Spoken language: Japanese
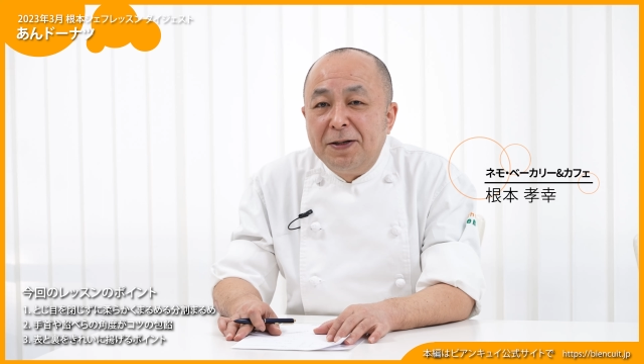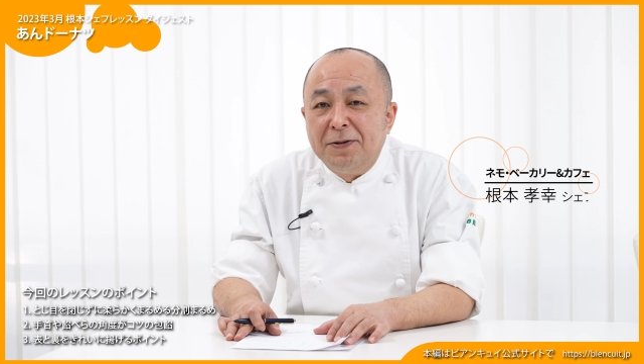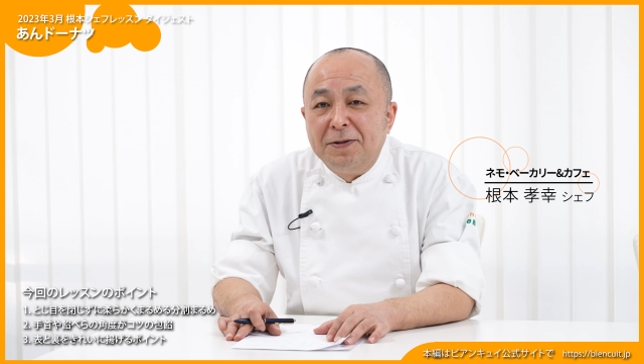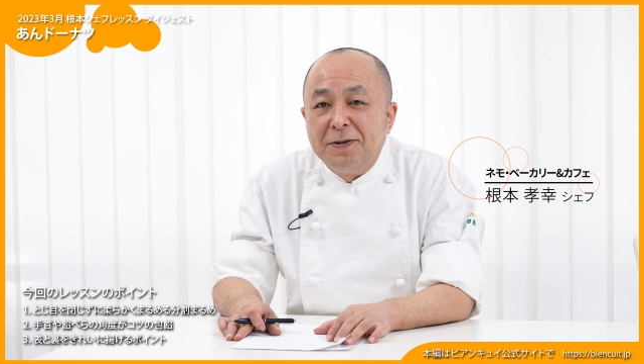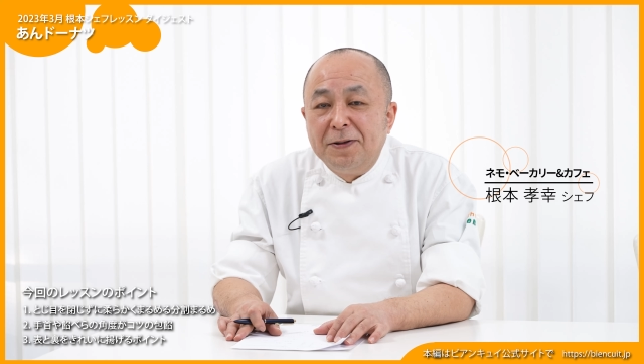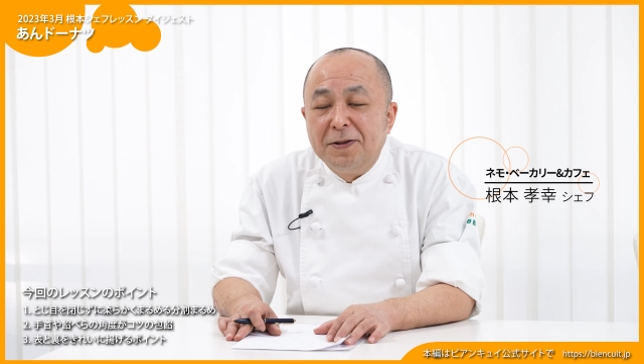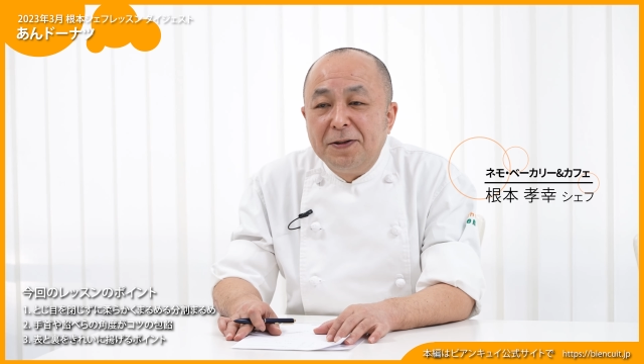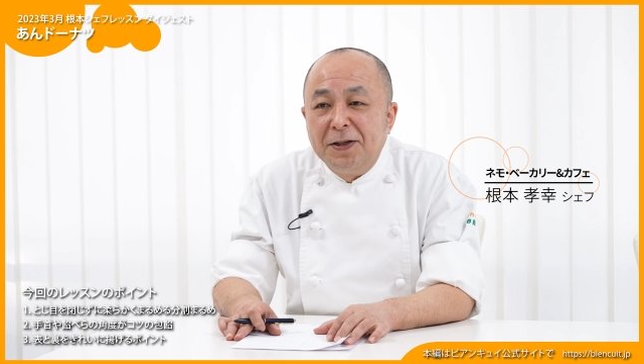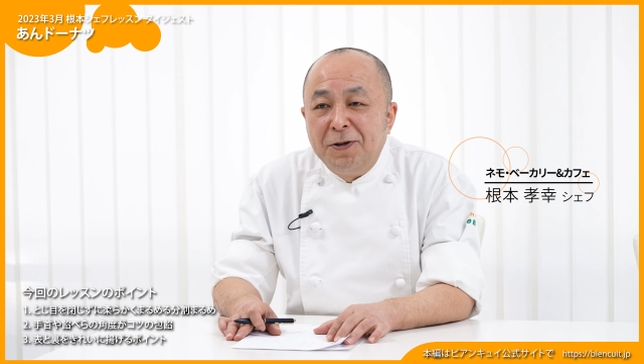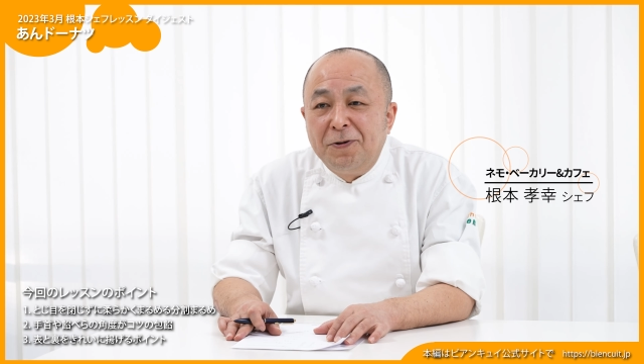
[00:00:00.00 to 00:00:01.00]
日
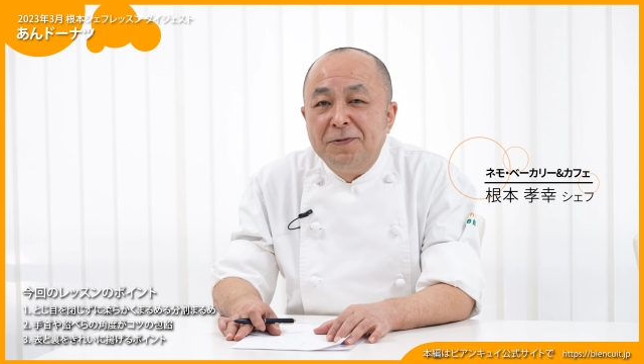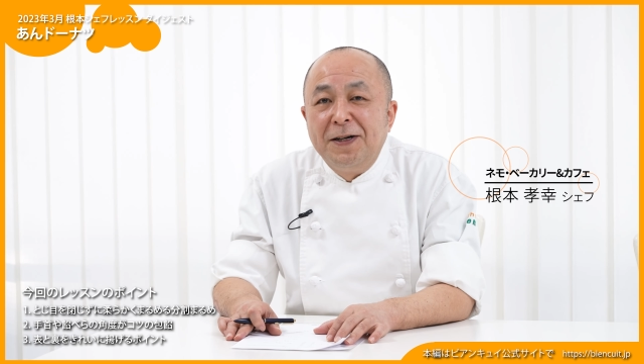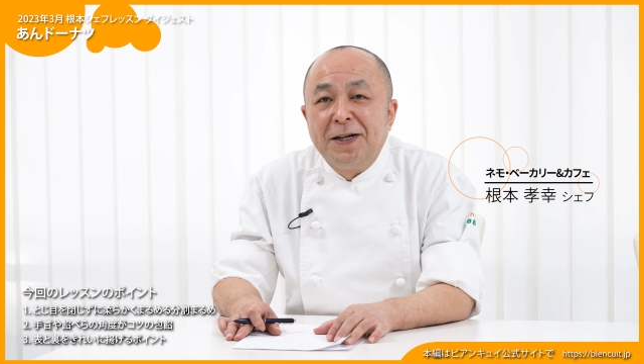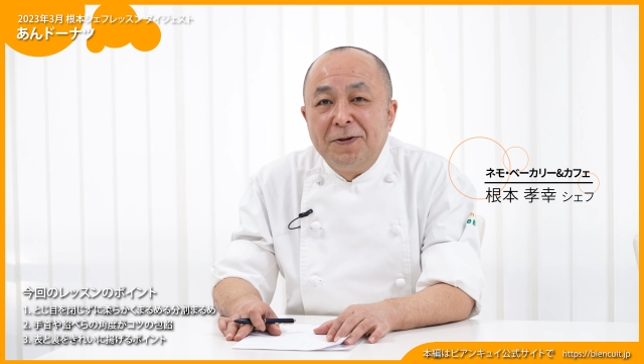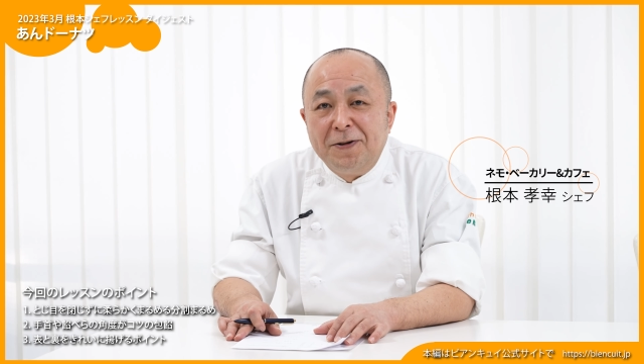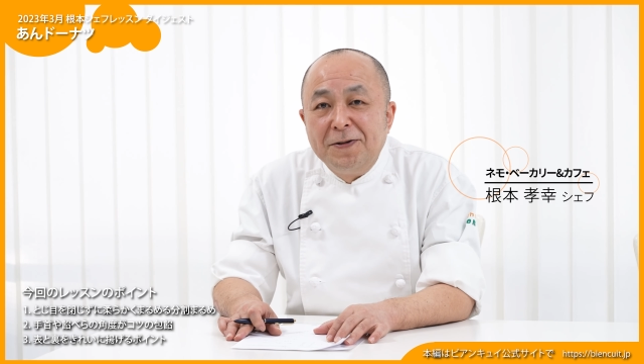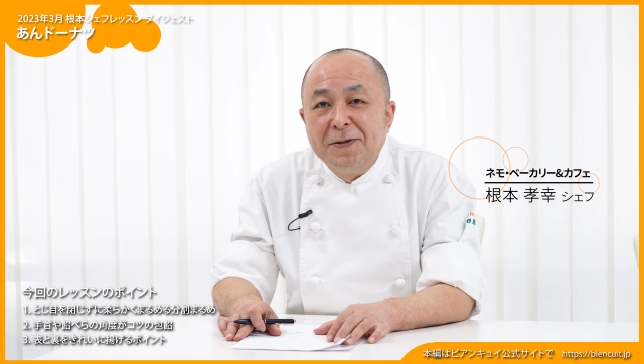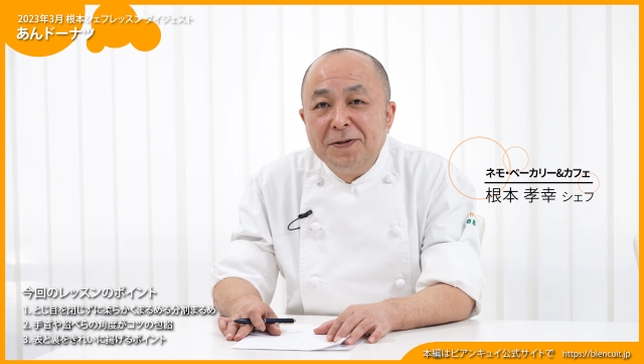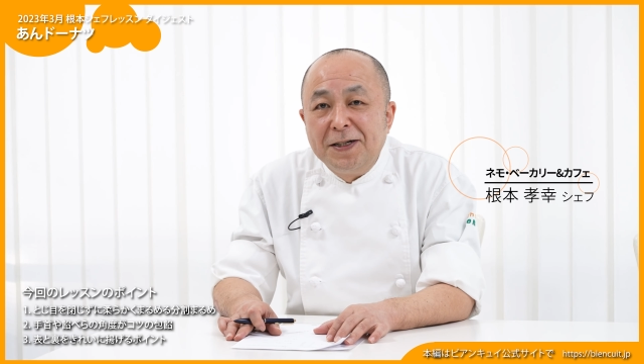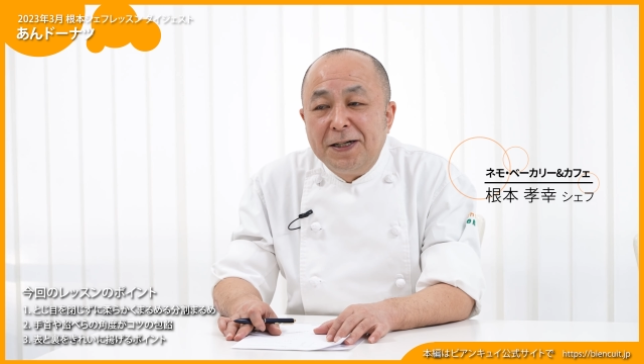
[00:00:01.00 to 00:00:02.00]
本生まれの、
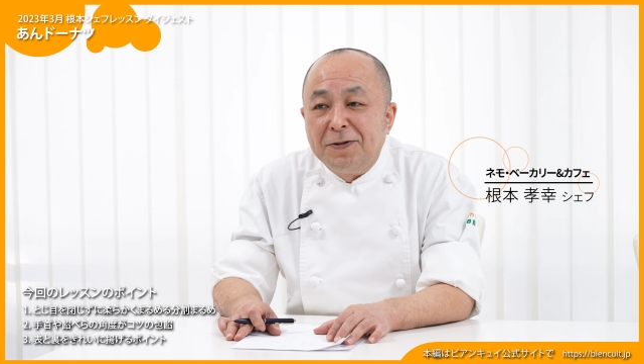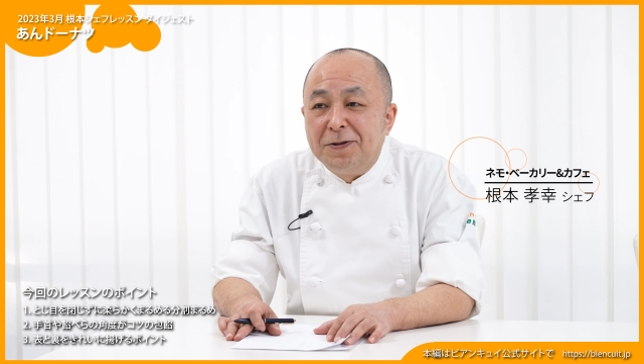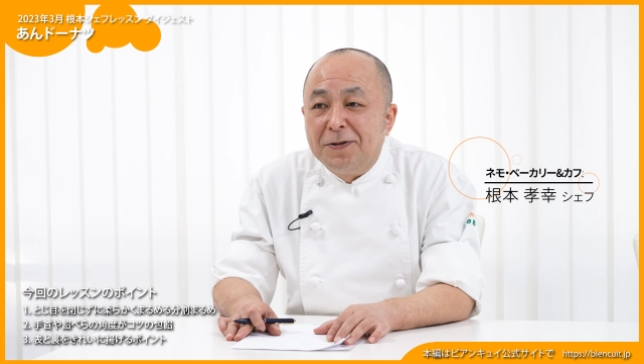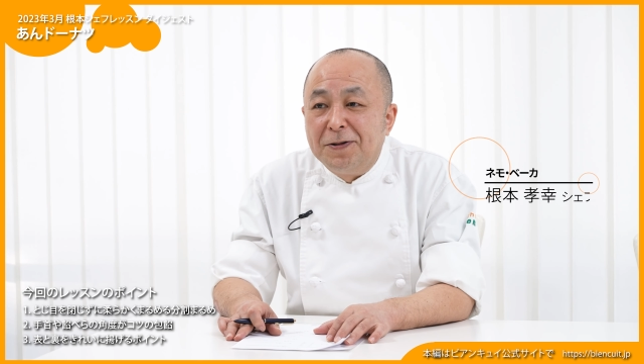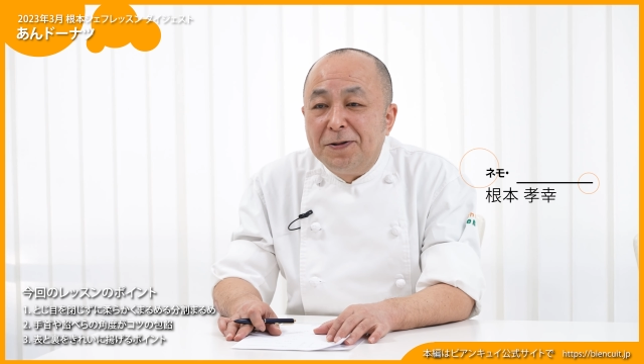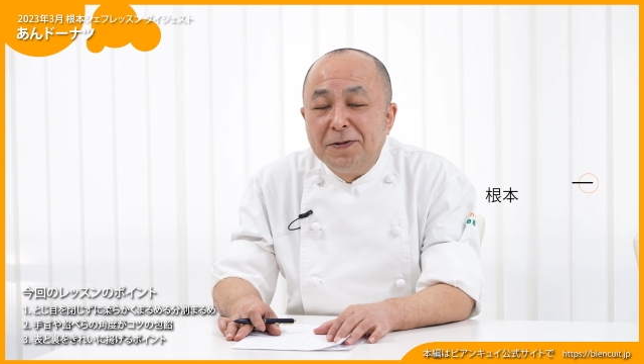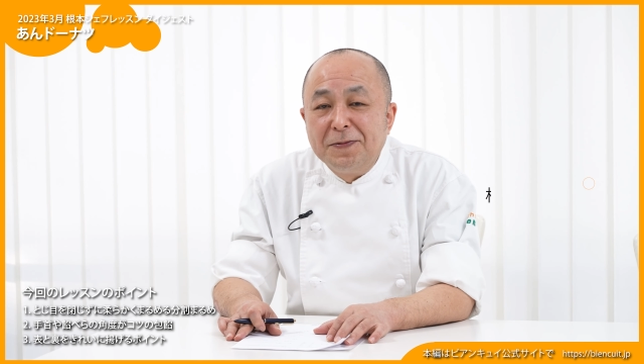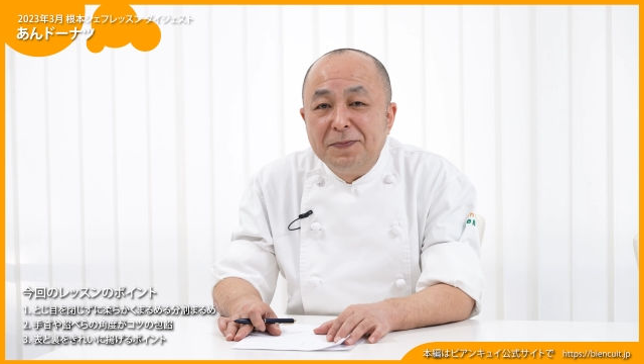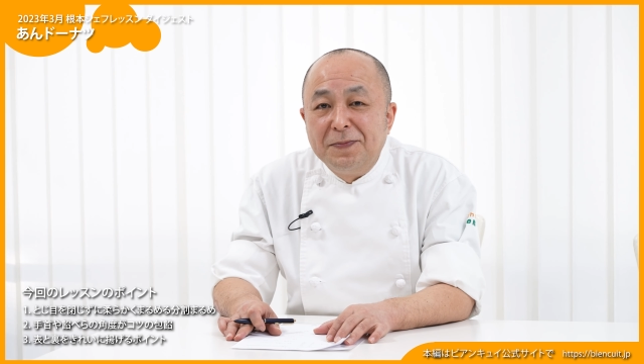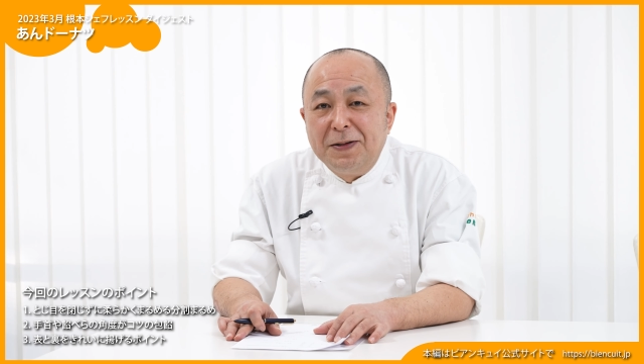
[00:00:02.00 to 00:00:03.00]

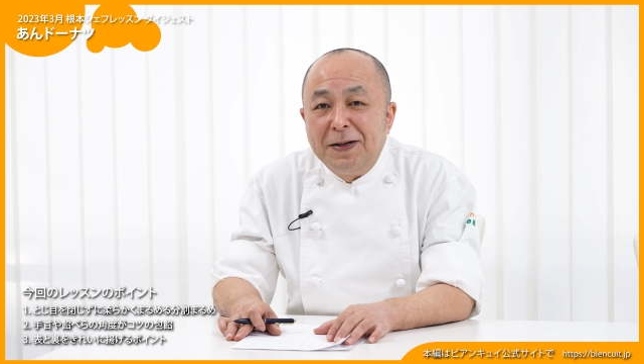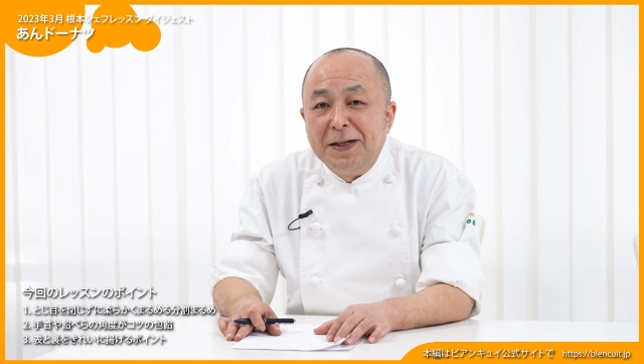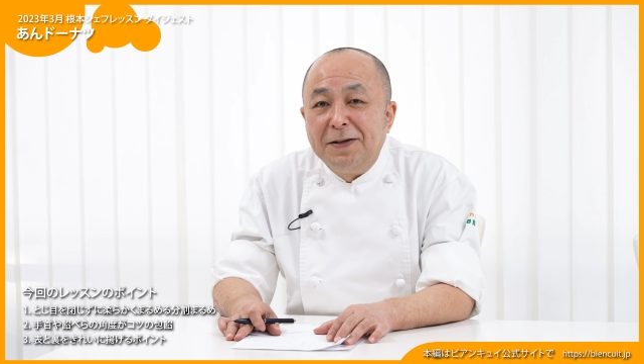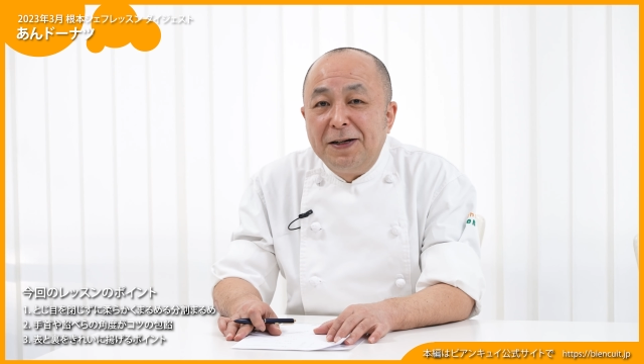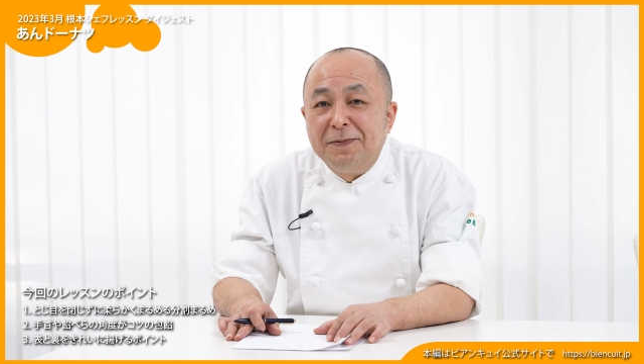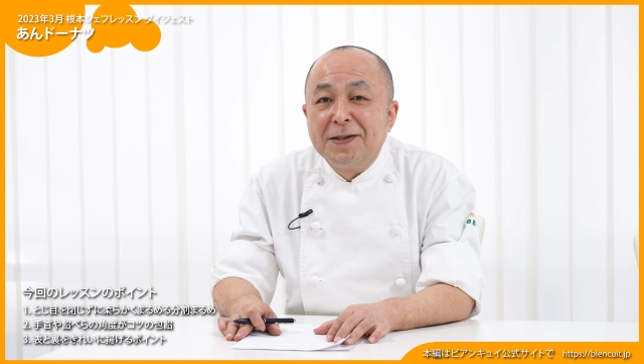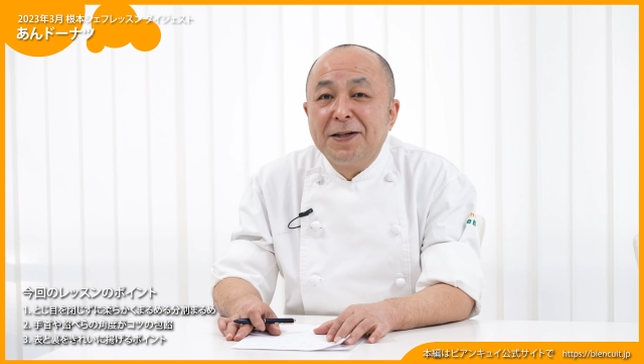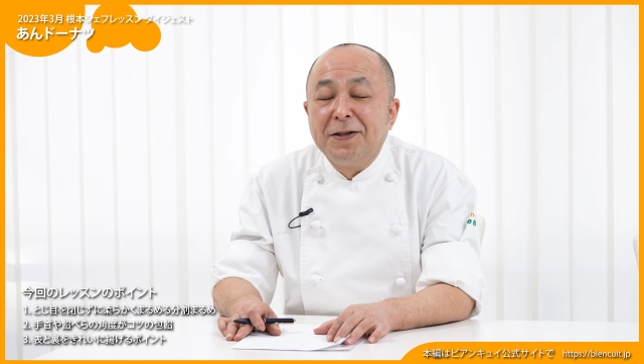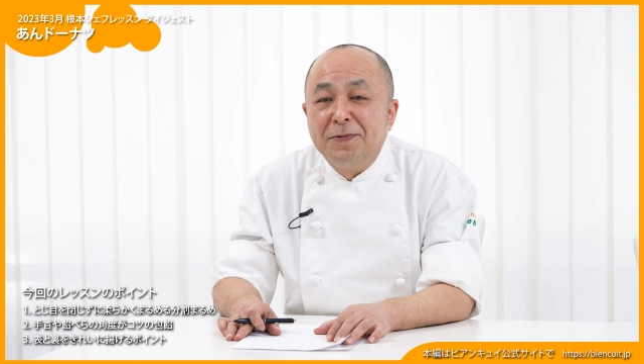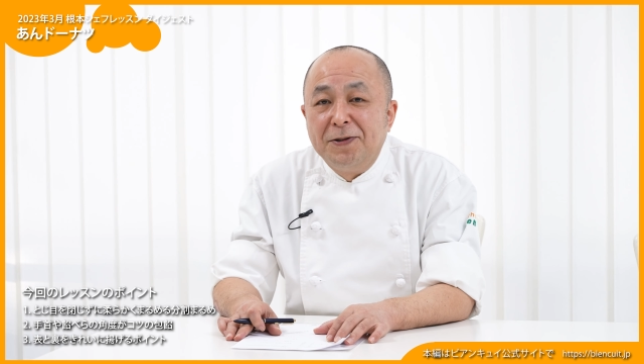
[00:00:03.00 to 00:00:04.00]
パンではあります
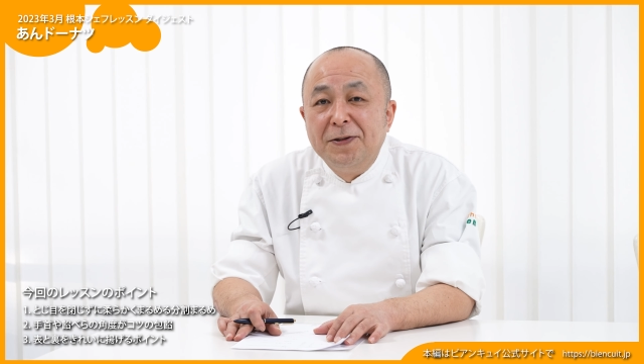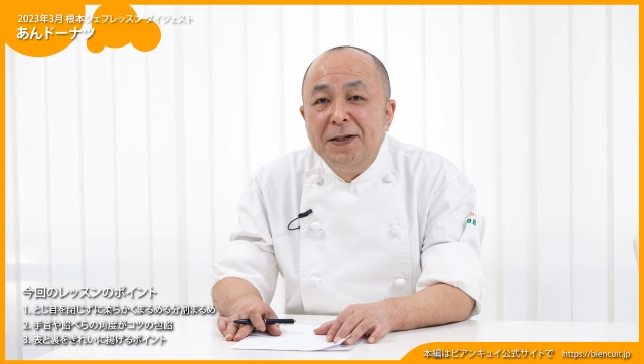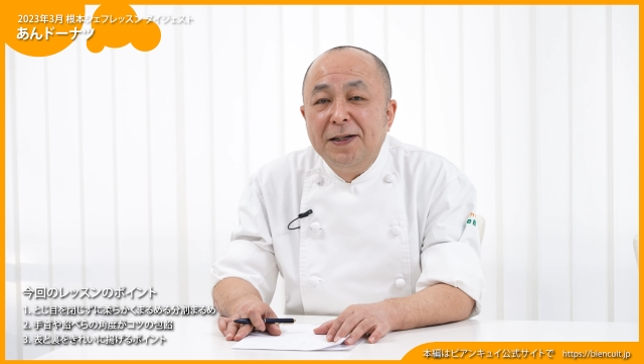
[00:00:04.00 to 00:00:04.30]
けども、